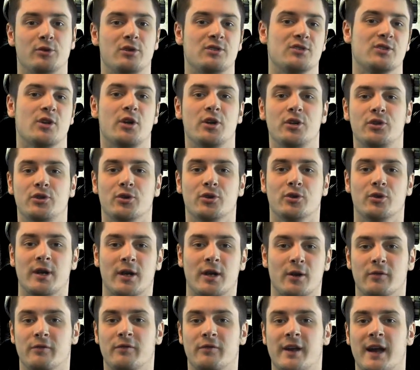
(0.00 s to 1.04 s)
Di solito
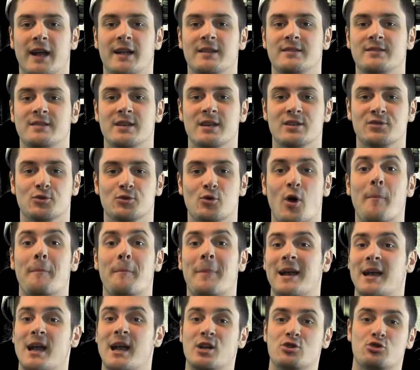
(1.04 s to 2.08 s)
le conferenze sono
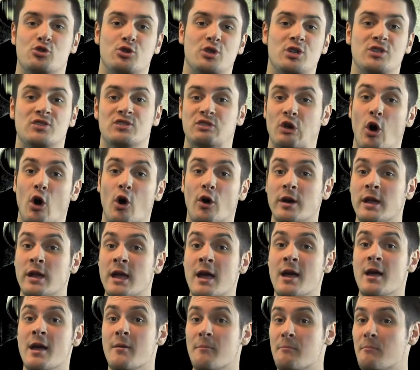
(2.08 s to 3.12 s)
appannaggio di
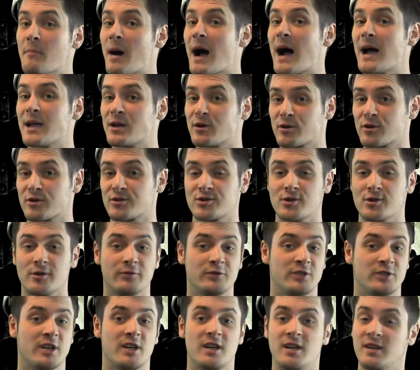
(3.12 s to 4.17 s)
Sony,
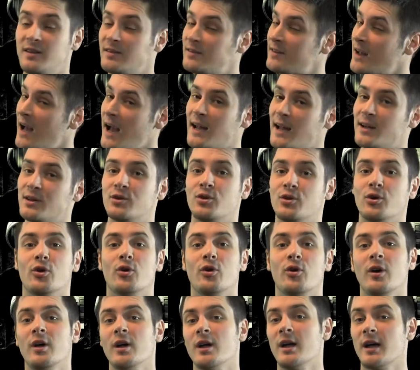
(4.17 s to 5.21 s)
Microsoft,
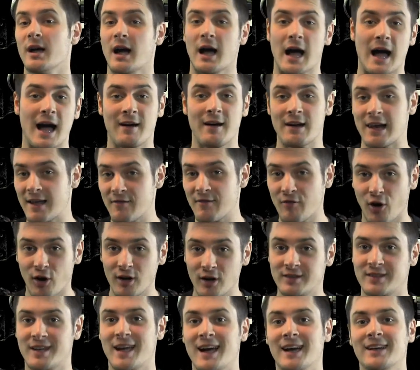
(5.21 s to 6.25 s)
Nintendo alle
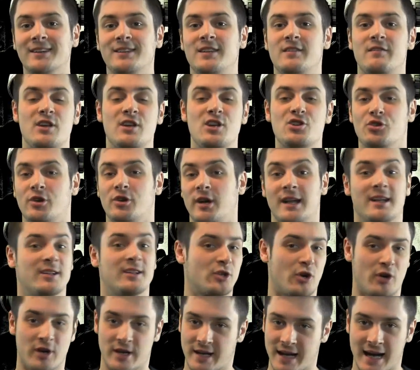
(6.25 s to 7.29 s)
volte Activision,
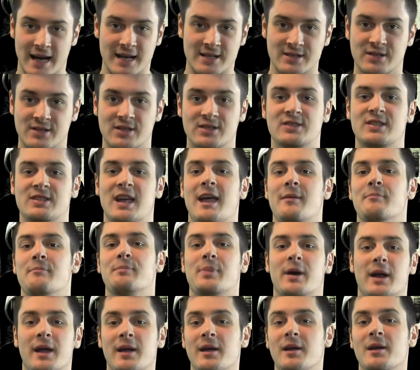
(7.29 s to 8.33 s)
Electronic Arts
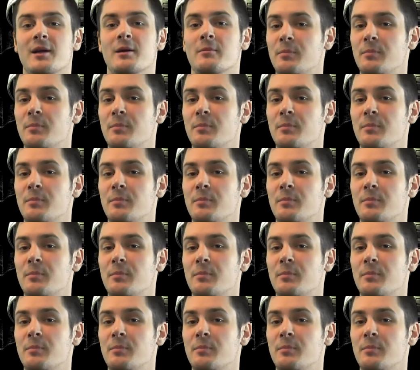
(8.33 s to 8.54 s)
sempre,